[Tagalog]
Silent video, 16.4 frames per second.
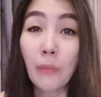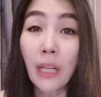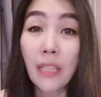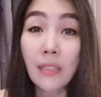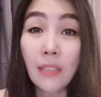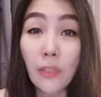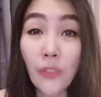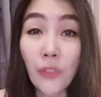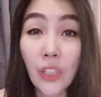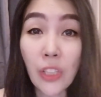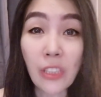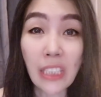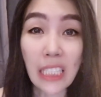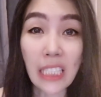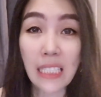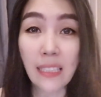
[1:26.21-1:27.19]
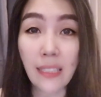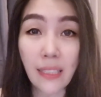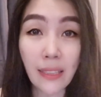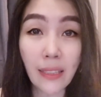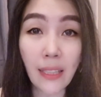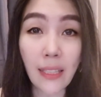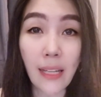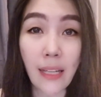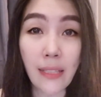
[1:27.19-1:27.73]
mga difficulties na
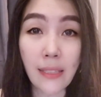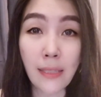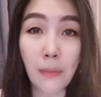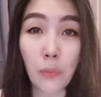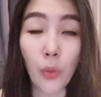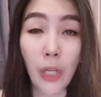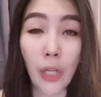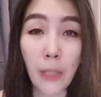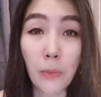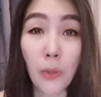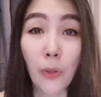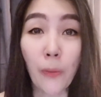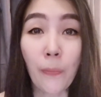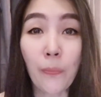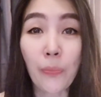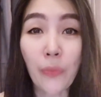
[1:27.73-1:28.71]
nangyayari sa buhay mo?